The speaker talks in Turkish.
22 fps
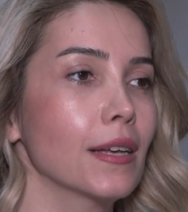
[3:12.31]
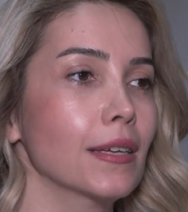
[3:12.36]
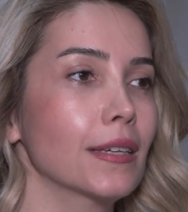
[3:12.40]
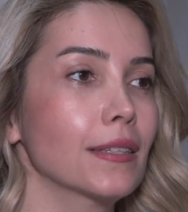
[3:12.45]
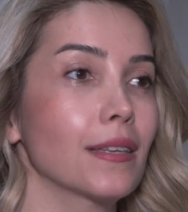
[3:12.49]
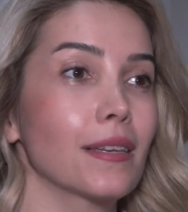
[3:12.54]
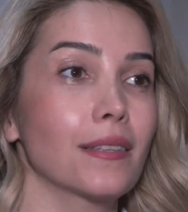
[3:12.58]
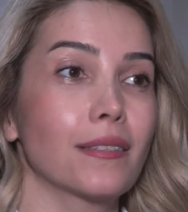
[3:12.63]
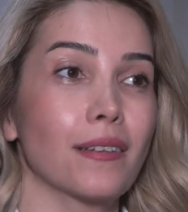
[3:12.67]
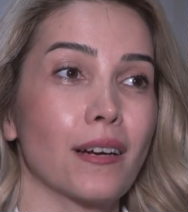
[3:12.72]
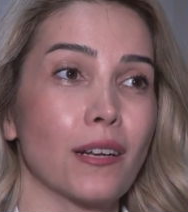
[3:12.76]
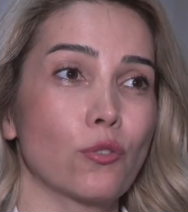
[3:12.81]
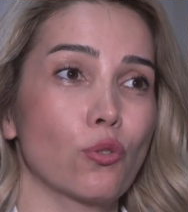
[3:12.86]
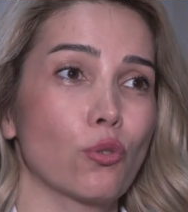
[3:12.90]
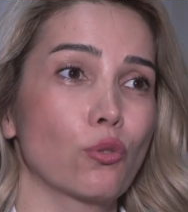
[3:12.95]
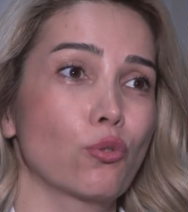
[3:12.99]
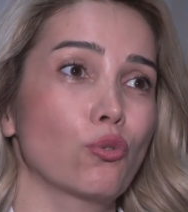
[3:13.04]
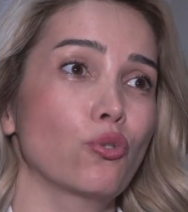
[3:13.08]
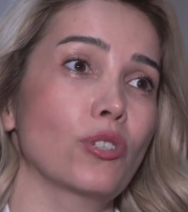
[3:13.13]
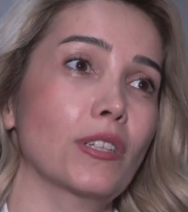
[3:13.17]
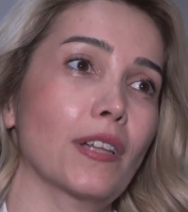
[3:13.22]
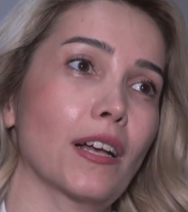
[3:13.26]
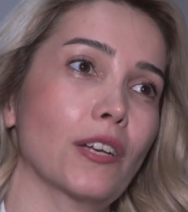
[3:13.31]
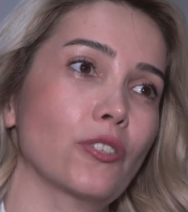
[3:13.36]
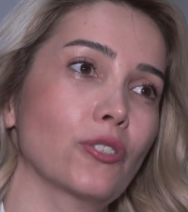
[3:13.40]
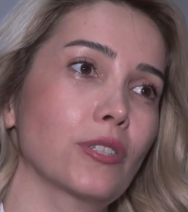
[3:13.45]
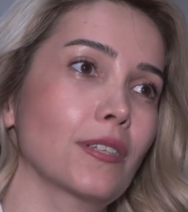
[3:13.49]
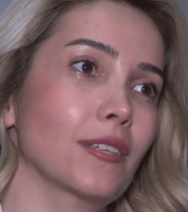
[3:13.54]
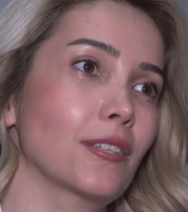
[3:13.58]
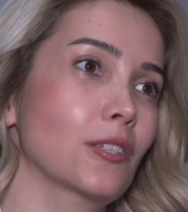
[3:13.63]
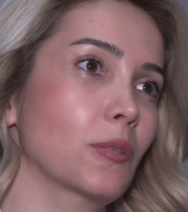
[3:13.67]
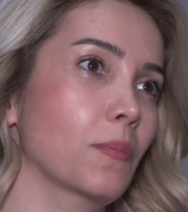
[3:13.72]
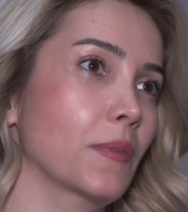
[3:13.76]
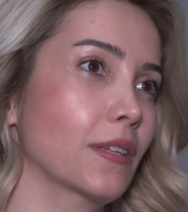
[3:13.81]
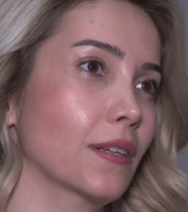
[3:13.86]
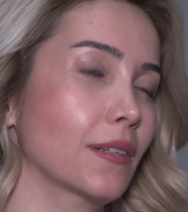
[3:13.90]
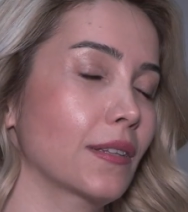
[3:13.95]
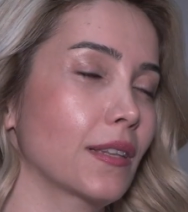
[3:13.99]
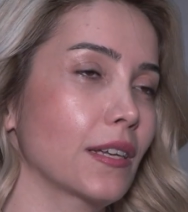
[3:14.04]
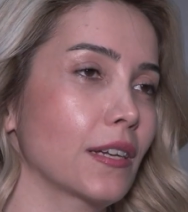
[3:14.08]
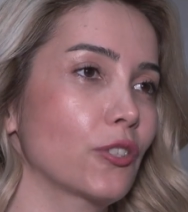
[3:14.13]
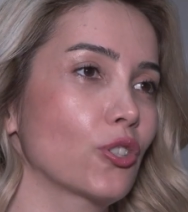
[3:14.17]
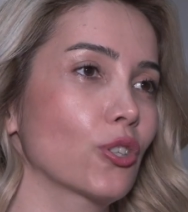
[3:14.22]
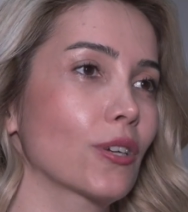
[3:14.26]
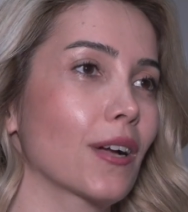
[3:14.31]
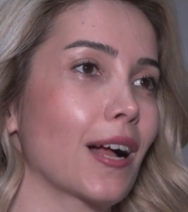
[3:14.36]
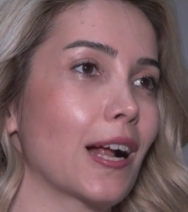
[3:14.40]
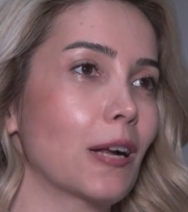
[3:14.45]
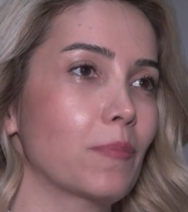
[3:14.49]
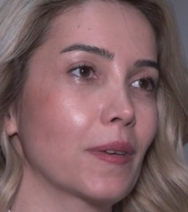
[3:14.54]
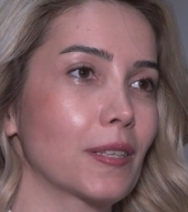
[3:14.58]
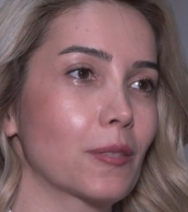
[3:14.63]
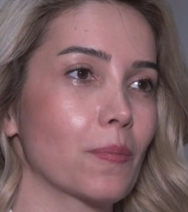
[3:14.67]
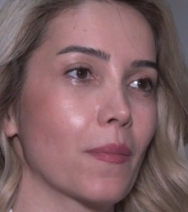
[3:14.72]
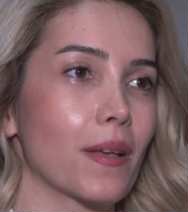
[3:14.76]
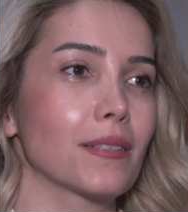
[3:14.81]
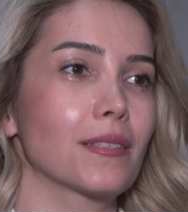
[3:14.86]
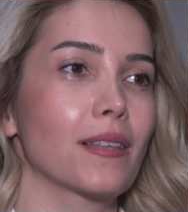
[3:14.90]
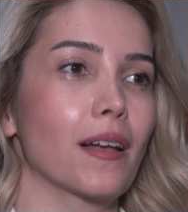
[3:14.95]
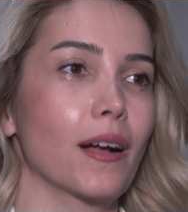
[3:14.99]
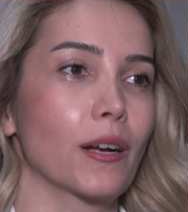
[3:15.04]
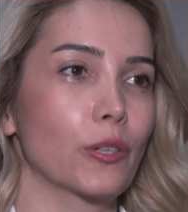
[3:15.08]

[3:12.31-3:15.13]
Yine idrar söktücü ilaçlarını içmedikleri için kalp yetmezliği,